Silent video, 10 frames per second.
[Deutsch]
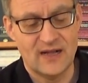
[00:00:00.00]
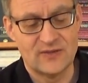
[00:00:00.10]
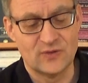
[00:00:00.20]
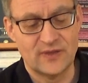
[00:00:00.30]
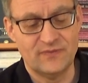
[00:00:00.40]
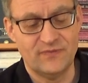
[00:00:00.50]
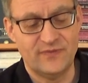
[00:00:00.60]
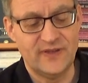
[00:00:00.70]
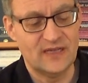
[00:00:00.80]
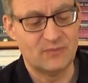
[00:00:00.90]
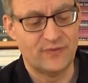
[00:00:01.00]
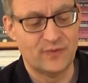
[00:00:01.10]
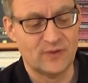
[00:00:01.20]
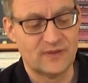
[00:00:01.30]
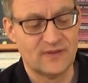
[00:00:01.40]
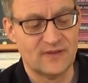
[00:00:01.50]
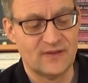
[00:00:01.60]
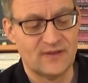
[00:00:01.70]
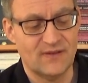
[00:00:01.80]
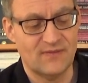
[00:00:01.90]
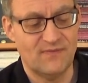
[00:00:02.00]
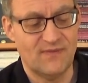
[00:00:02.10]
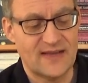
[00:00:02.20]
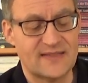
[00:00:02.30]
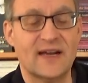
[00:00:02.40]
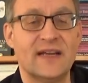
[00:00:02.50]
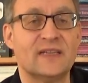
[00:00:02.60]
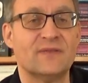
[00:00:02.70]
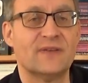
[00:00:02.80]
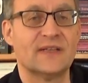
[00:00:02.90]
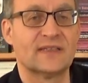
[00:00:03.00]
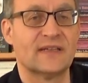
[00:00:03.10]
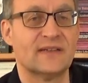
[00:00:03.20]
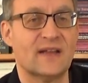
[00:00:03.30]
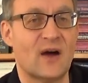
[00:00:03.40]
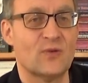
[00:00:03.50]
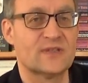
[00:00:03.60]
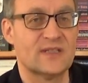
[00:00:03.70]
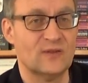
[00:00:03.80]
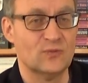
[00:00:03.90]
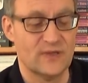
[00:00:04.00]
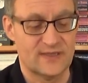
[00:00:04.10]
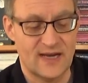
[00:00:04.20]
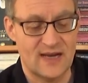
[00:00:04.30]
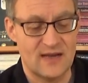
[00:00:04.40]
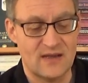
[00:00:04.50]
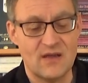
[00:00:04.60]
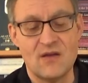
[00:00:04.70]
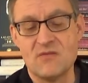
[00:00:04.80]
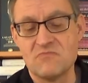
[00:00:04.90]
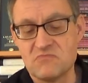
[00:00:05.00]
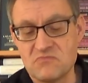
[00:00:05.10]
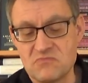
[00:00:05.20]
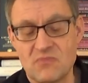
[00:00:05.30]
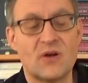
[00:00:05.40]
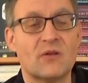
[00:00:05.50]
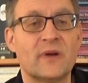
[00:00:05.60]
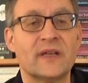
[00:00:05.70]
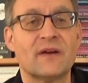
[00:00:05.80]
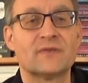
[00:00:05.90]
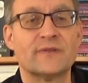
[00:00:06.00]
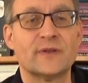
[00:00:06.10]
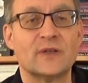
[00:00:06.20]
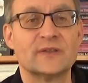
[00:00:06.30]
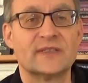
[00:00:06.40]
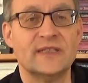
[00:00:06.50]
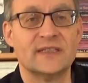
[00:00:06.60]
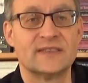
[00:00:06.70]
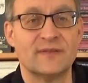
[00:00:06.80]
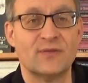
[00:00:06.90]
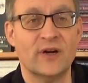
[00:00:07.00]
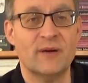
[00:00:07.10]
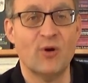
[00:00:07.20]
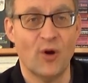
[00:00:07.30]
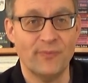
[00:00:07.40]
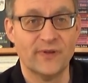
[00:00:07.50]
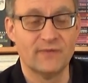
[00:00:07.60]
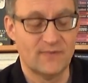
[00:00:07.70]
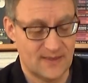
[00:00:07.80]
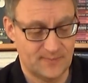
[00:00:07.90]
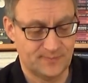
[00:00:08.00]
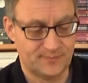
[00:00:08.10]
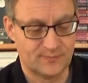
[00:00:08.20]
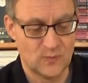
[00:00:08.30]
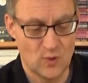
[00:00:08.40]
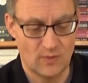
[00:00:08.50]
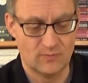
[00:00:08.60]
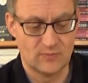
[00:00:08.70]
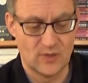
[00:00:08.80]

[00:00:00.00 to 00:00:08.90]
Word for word: Also in wiederbefüllten Weißeichefässern aus den USA. Man darf davon ausgehen, dass da vorher Bourbon drin war. Ja.